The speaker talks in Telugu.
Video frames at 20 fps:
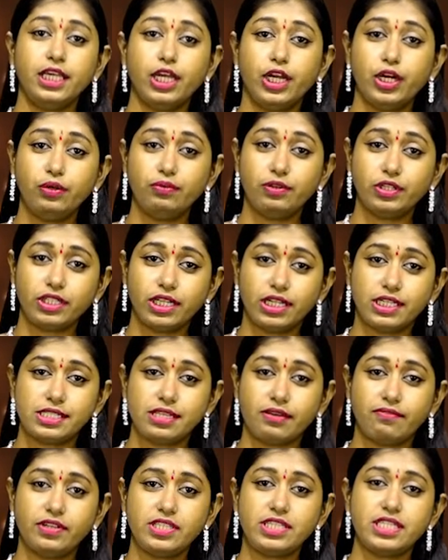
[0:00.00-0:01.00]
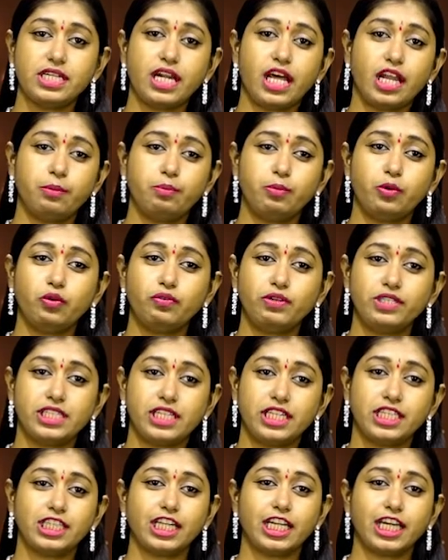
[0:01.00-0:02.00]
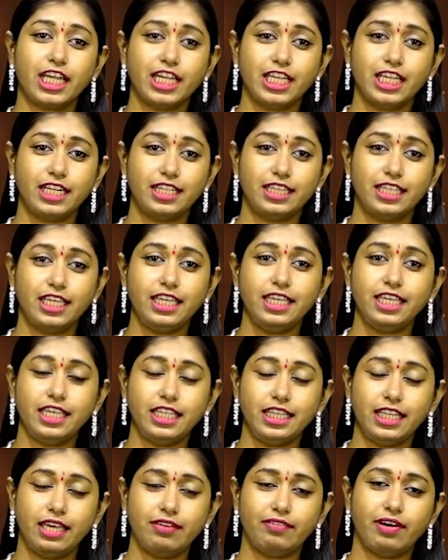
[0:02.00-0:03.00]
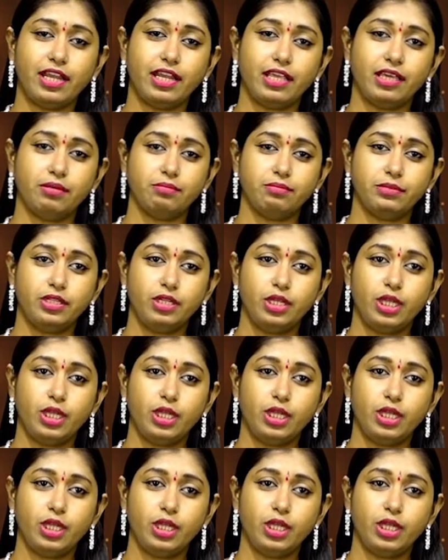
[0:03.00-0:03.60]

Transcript: ఏడు వందల సంవత్సరాల పూర్వ చరిత్ర కలిగినది ఈ దేవాలయం